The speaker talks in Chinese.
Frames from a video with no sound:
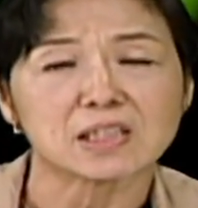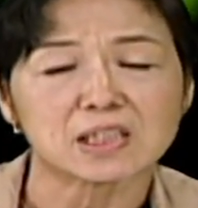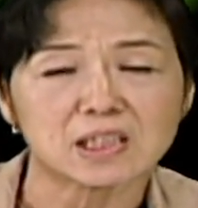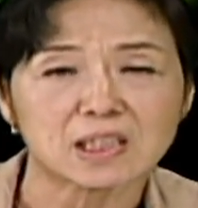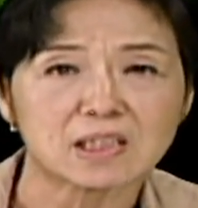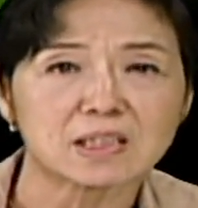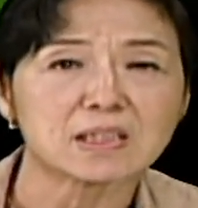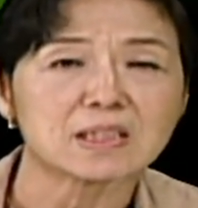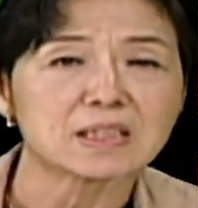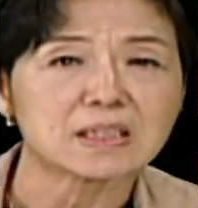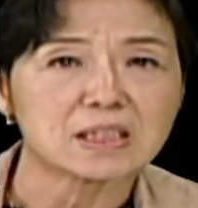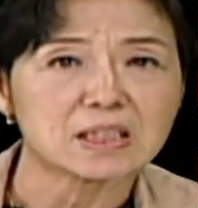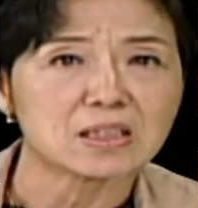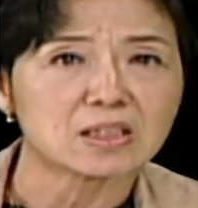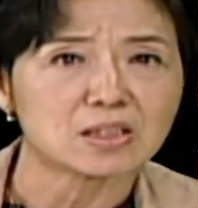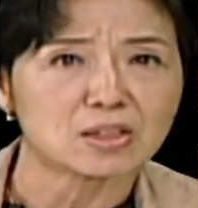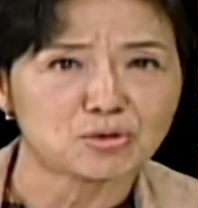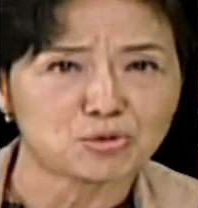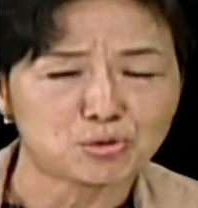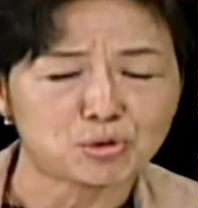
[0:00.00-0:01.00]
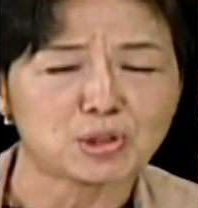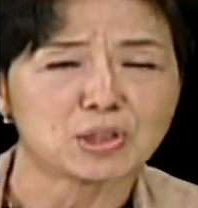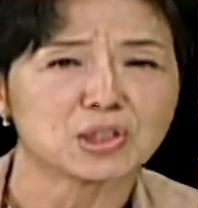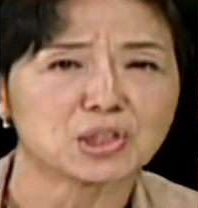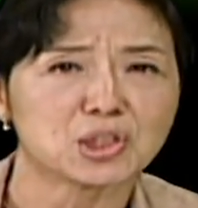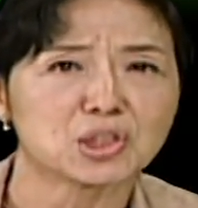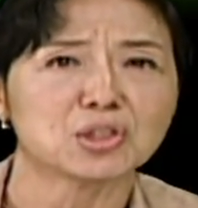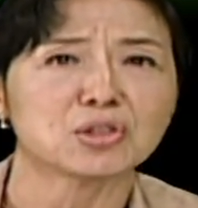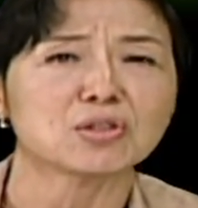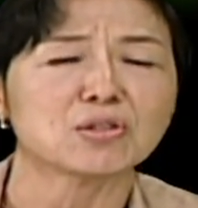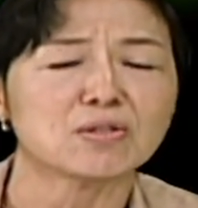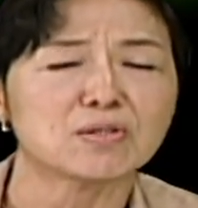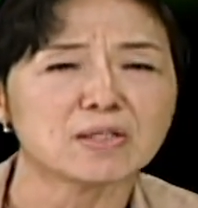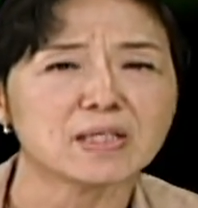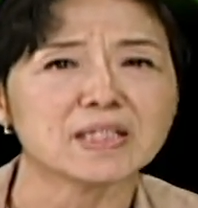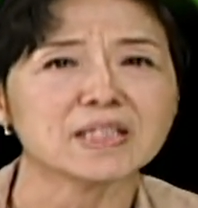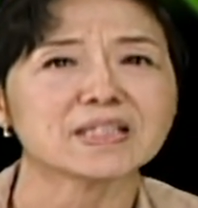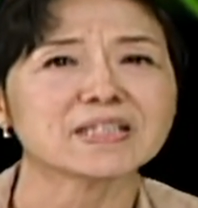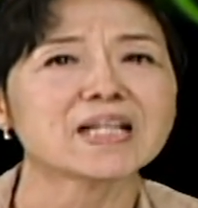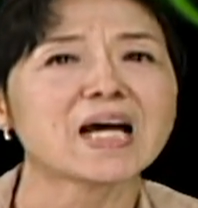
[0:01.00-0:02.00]
经济的损失都
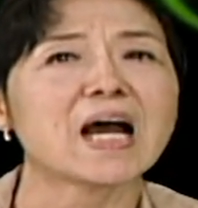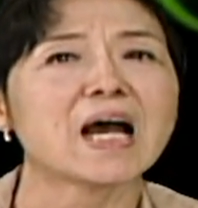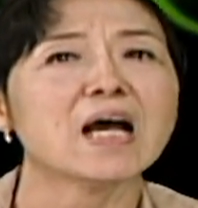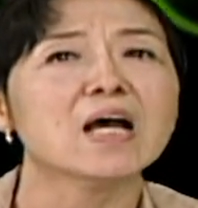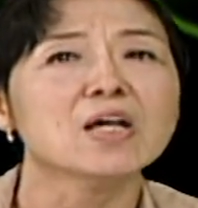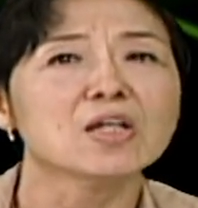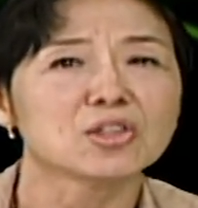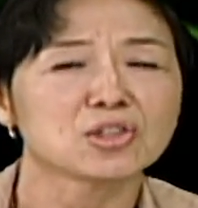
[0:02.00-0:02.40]
很大，